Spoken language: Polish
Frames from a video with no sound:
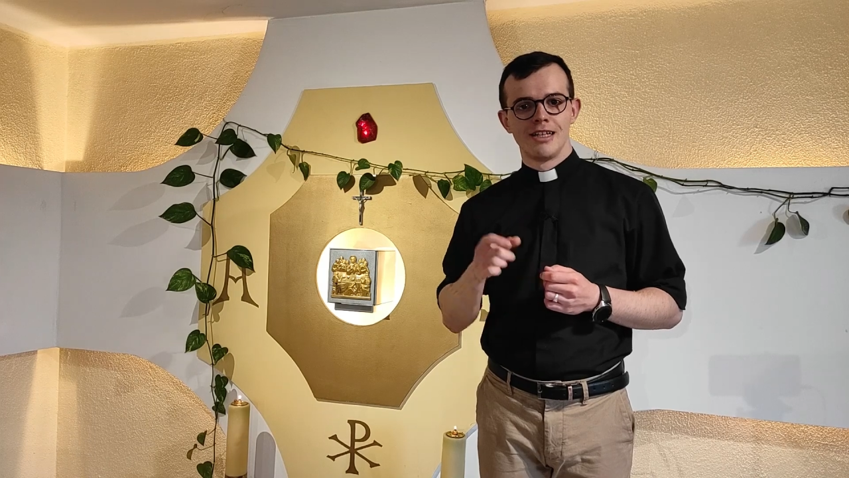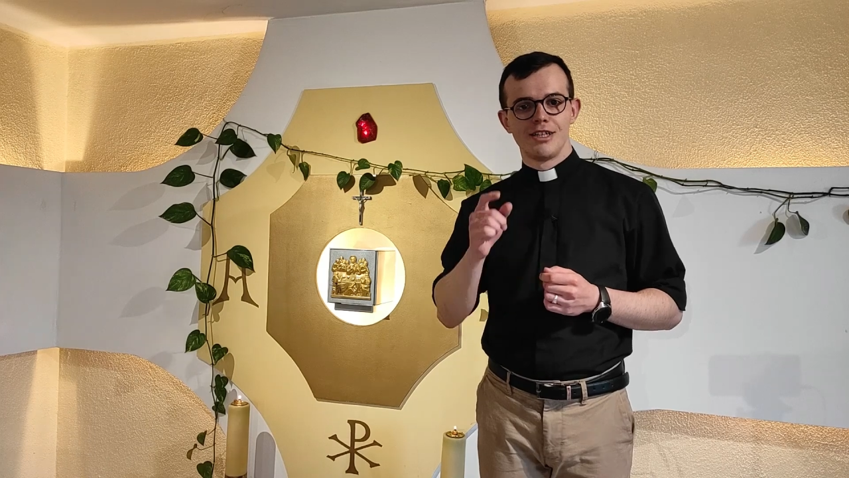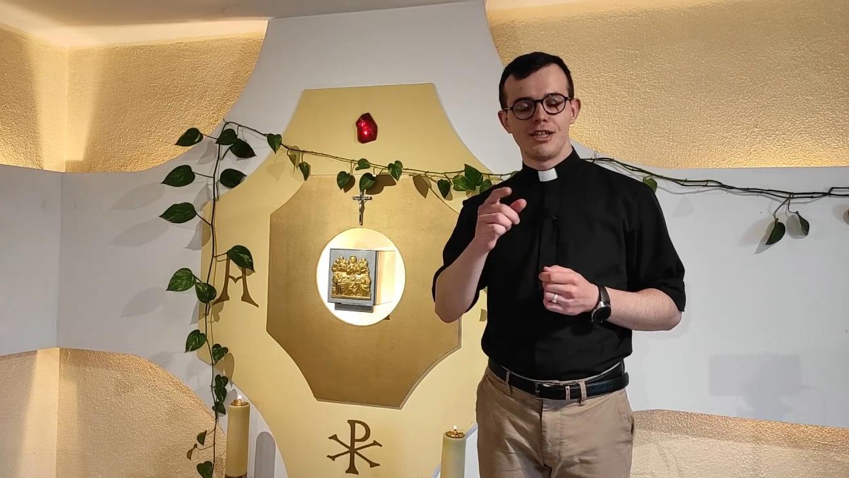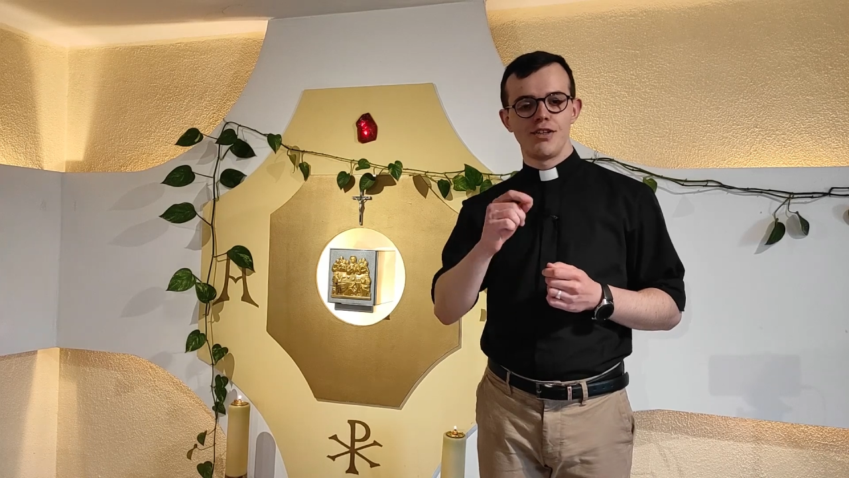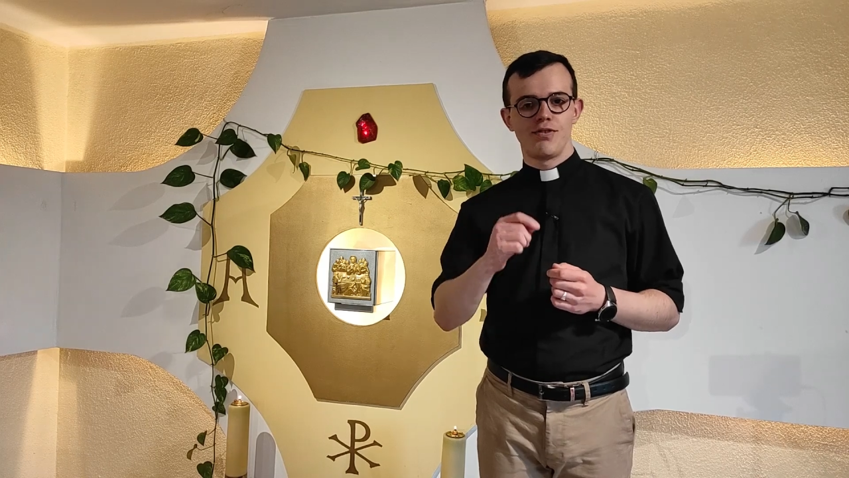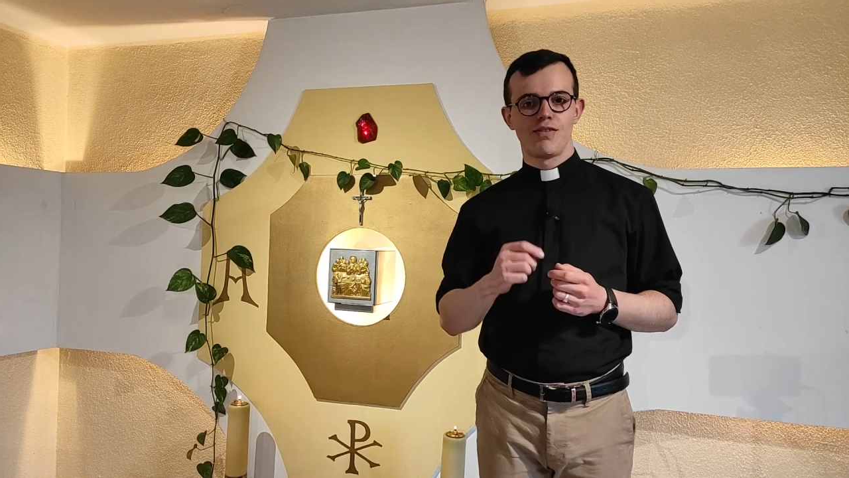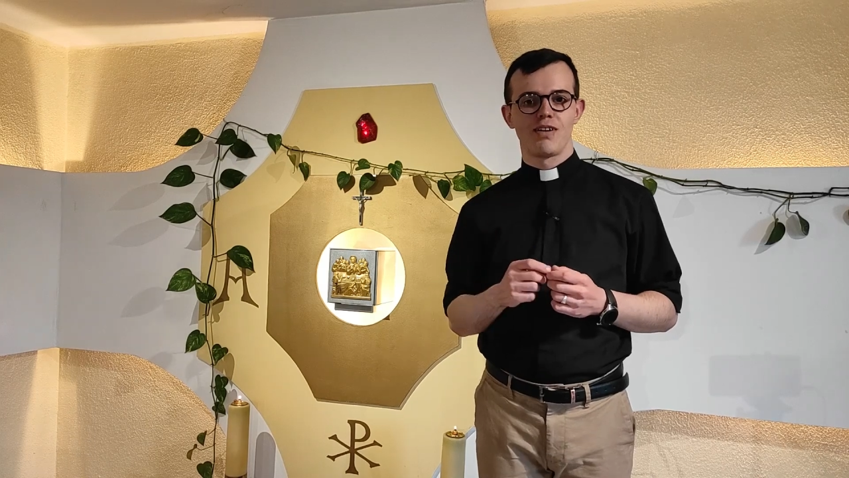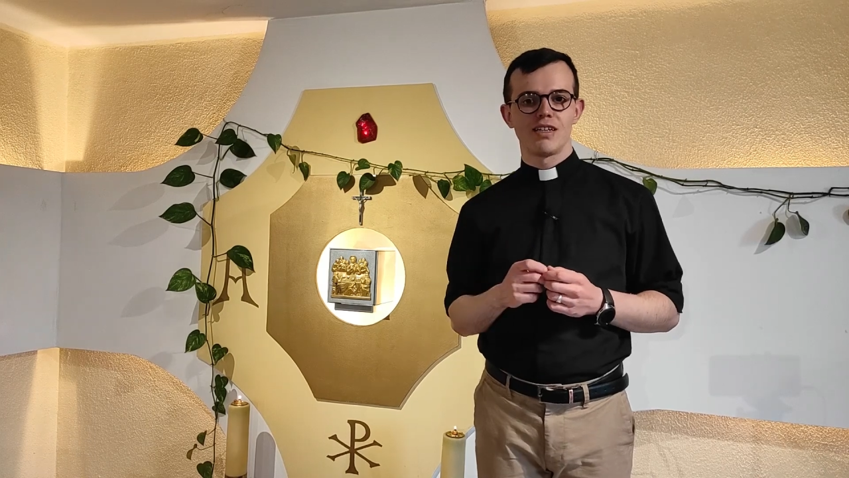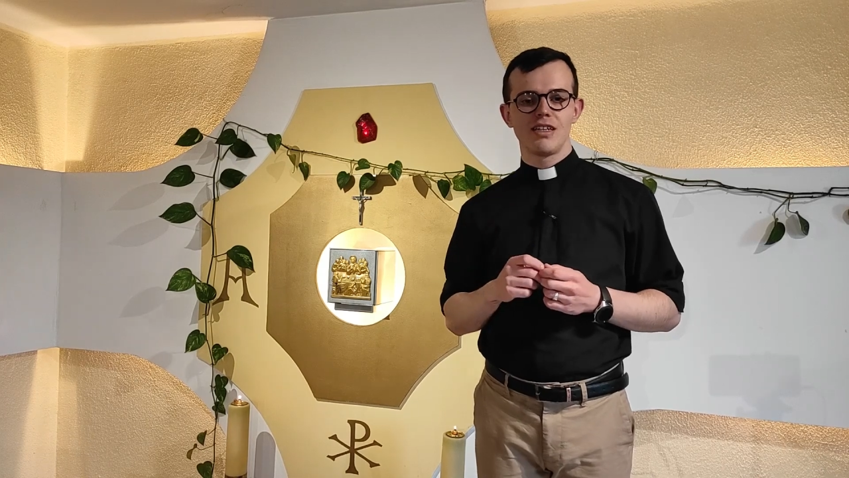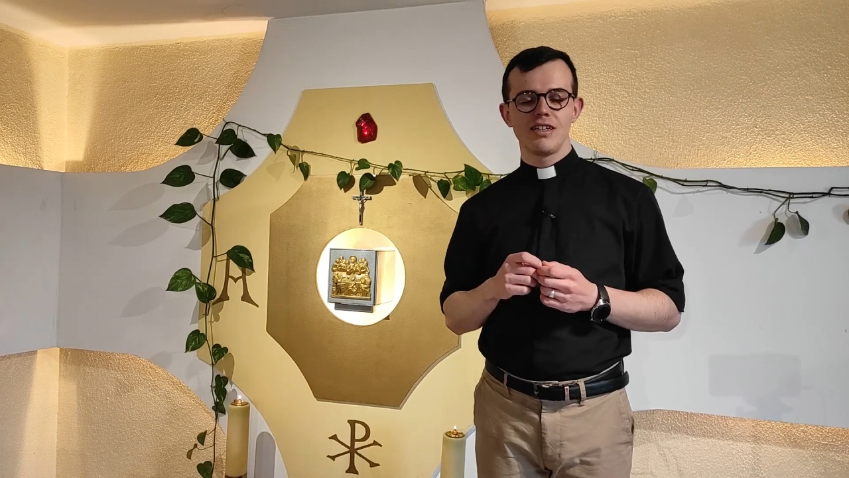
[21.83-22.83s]
Dziś w
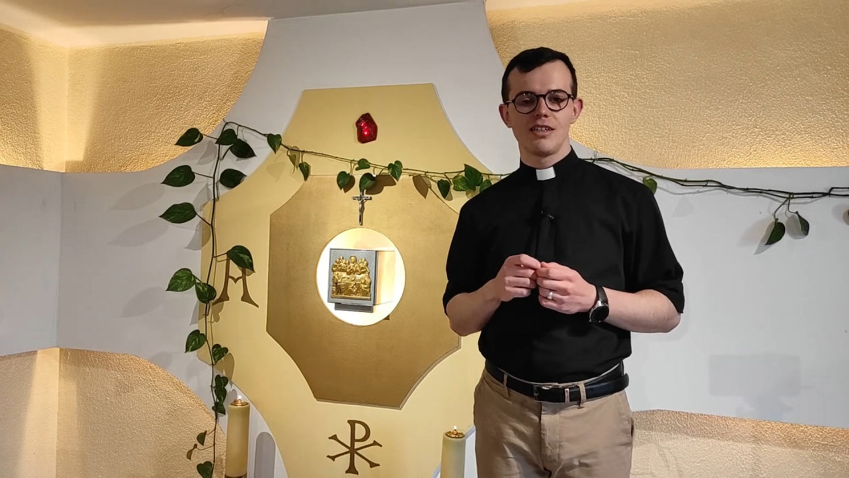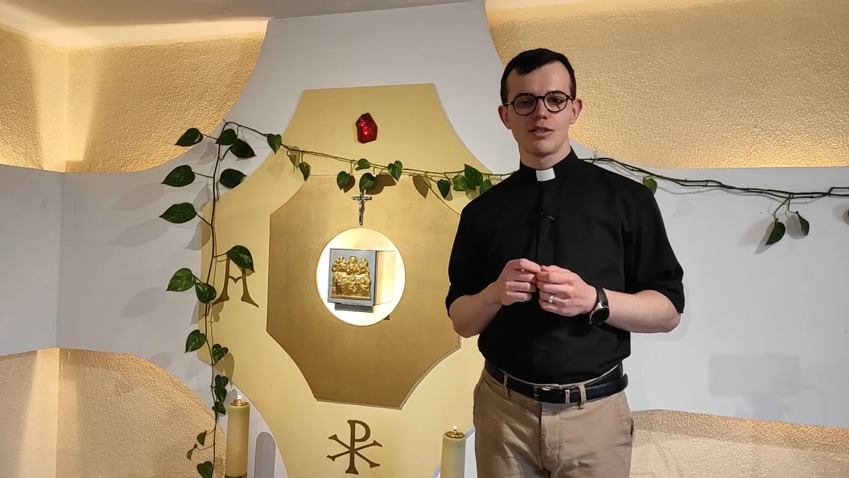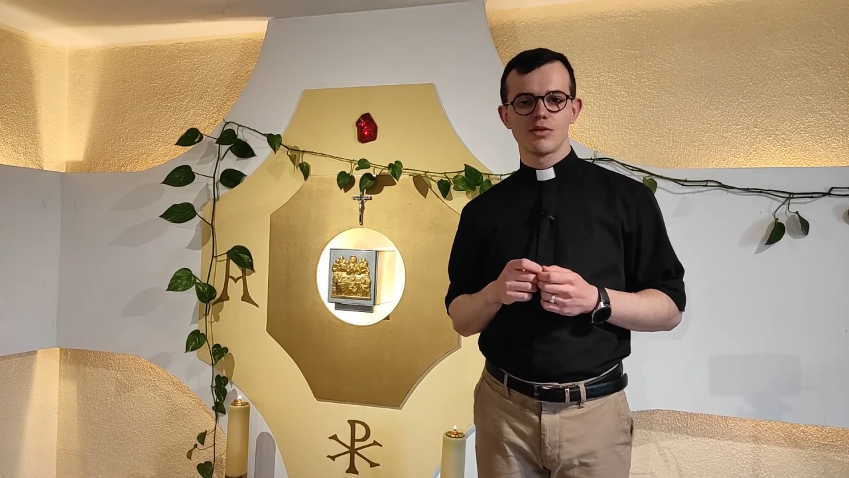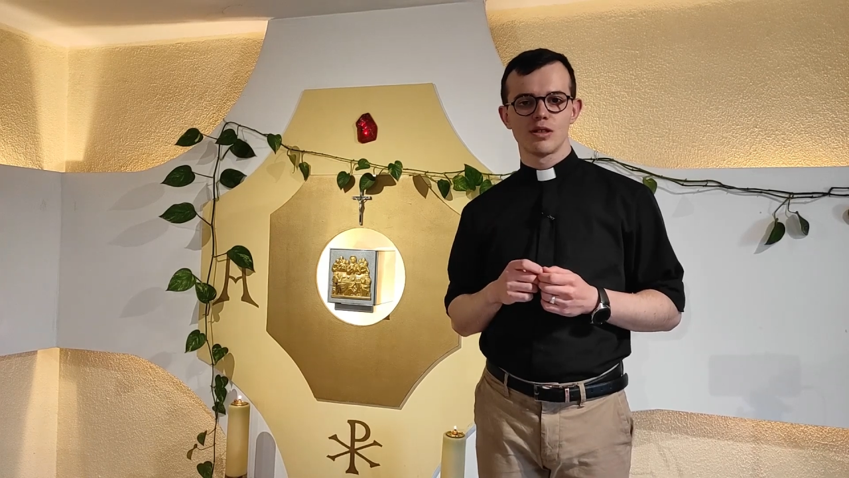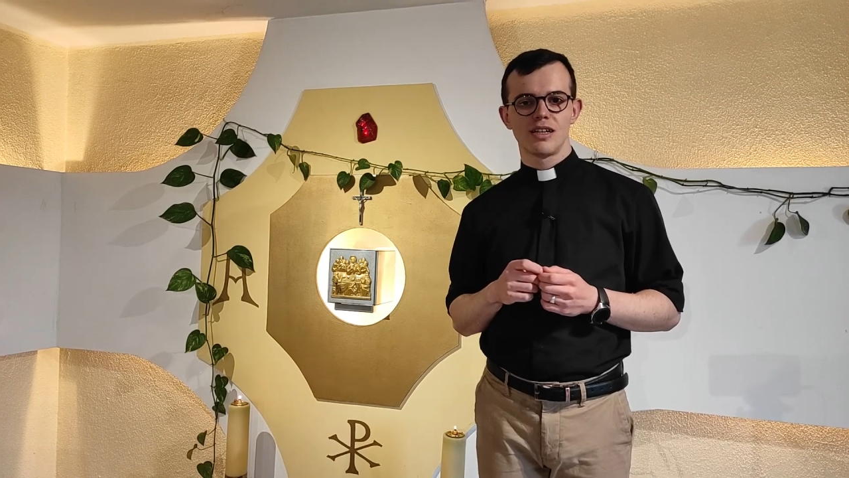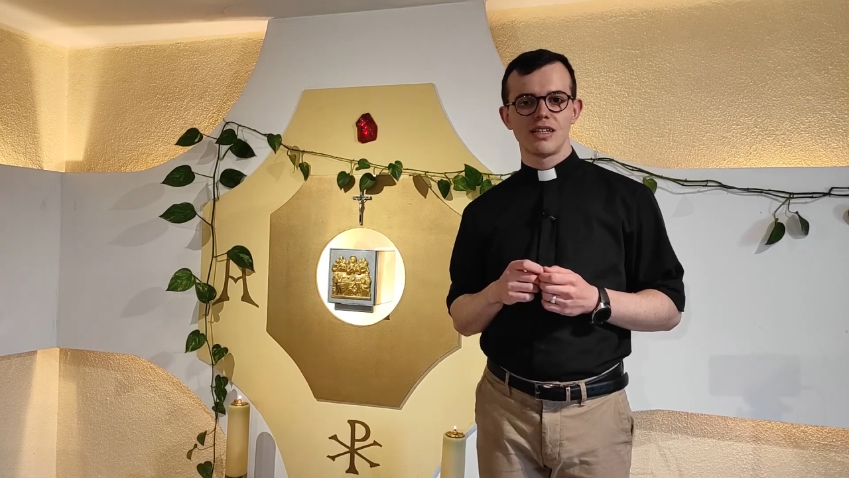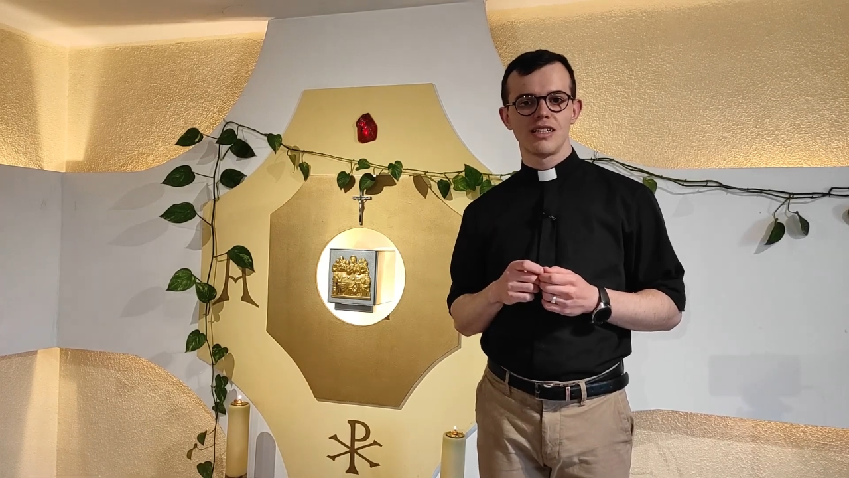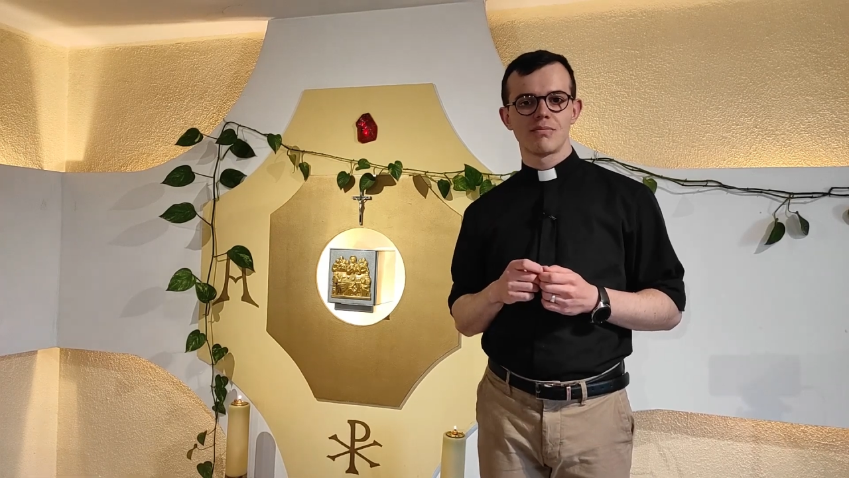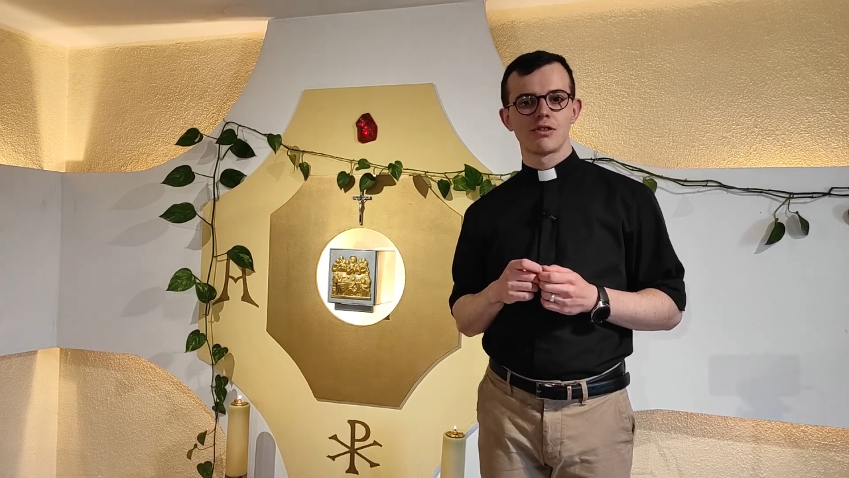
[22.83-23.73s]
Ewangelii Jezus daje nam